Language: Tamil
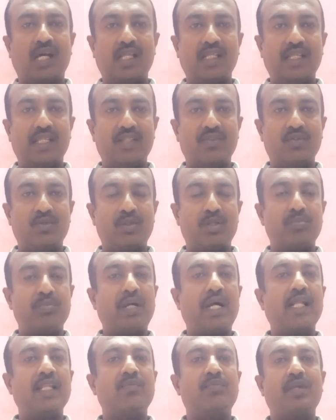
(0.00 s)
அது எதுவான
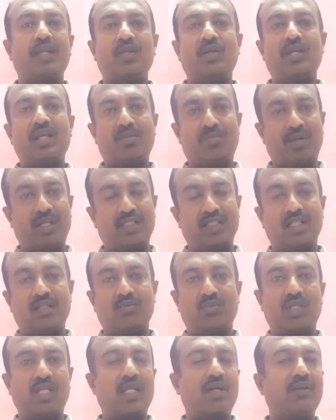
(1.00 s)
பாதிப்பையும் ஏற்படுத்தாது
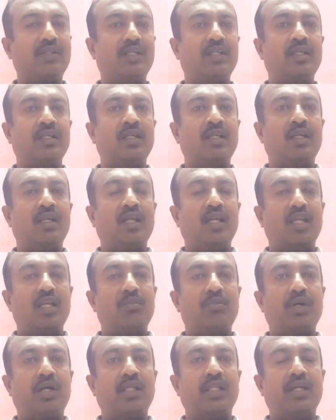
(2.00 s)
முதலாவது
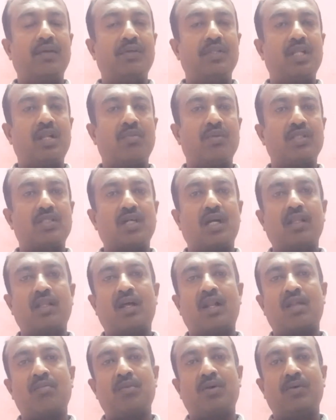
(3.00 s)
இப்போ இதே வந்து நம்ம
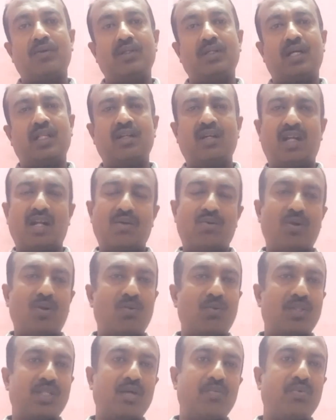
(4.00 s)
சாதாரணமாக வந்து அதுவும்
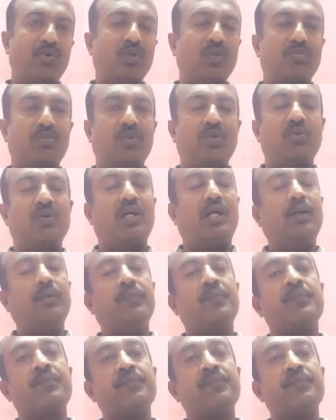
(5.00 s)
அளவோடு கொடுத்தா போதும் பொதுவாக